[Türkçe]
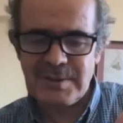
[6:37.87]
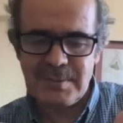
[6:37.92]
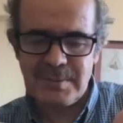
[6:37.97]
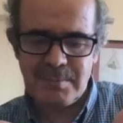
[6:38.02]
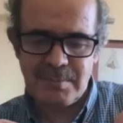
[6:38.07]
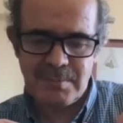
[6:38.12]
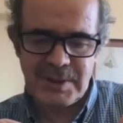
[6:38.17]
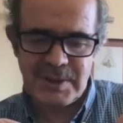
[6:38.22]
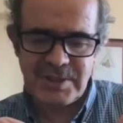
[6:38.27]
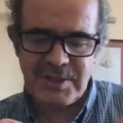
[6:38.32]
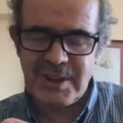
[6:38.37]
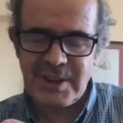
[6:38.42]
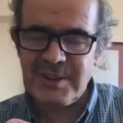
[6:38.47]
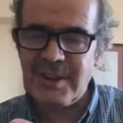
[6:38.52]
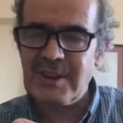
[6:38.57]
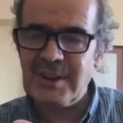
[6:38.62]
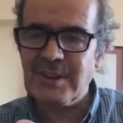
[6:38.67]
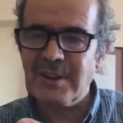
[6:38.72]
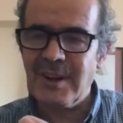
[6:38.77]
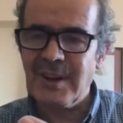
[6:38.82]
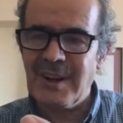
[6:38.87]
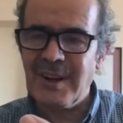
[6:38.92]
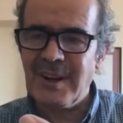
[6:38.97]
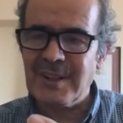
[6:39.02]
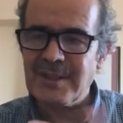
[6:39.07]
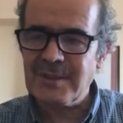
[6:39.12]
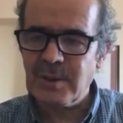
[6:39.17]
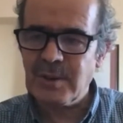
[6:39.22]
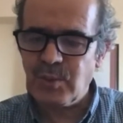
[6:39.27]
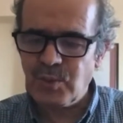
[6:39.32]
materyalin
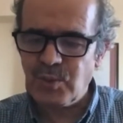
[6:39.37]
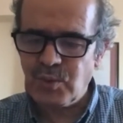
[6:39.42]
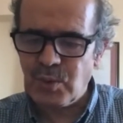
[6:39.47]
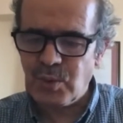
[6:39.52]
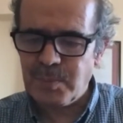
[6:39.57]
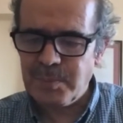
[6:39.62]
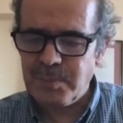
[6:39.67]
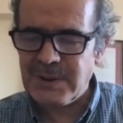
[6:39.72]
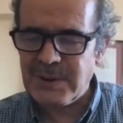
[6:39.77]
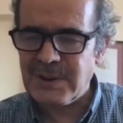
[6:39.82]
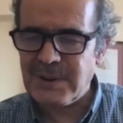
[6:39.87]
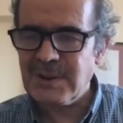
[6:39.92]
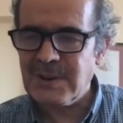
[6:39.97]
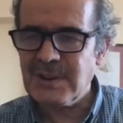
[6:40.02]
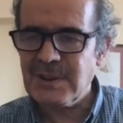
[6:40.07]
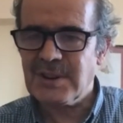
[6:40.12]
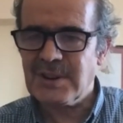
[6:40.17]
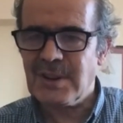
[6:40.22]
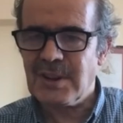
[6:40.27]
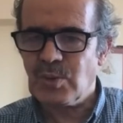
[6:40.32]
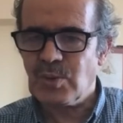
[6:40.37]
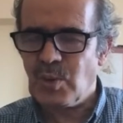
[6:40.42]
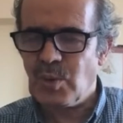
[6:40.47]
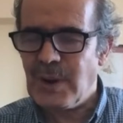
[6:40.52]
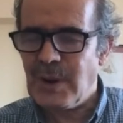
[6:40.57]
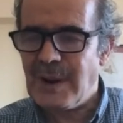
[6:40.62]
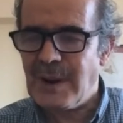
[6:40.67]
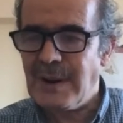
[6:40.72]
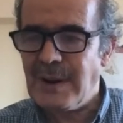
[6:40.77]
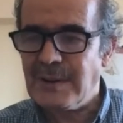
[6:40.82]
altına küçük bir işaret
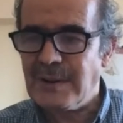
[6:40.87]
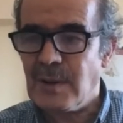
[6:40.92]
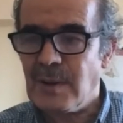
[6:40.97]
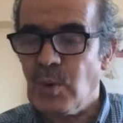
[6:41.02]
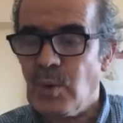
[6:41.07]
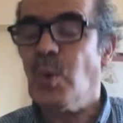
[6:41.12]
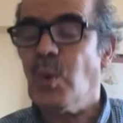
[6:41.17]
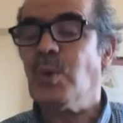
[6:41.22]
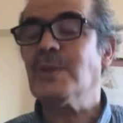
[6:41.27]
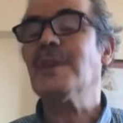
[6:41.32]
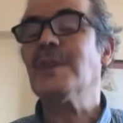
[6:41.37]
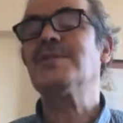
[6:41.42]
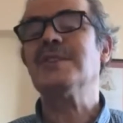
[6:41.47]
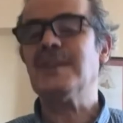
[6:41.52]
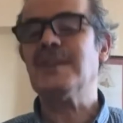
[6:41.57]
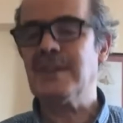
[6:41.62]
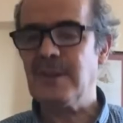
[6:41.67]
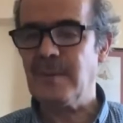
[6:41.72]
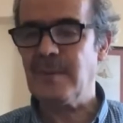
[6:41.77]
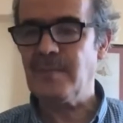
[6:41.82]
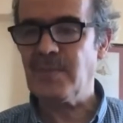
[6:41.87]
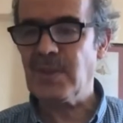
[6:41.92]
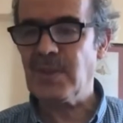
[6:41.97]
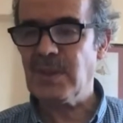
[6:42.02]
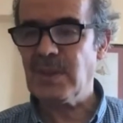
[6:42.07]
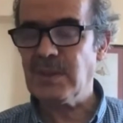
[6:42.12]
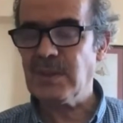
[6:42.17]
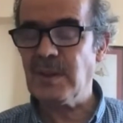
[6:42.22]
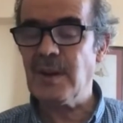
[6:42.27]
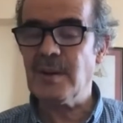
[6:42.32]
koyarlar ya öyle değil.
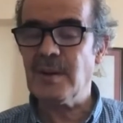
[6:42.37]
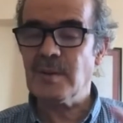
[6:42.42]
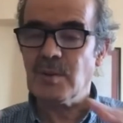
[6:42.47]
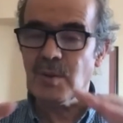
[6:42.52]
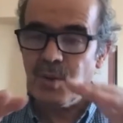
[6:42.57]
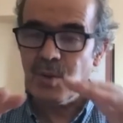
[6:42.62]
Ya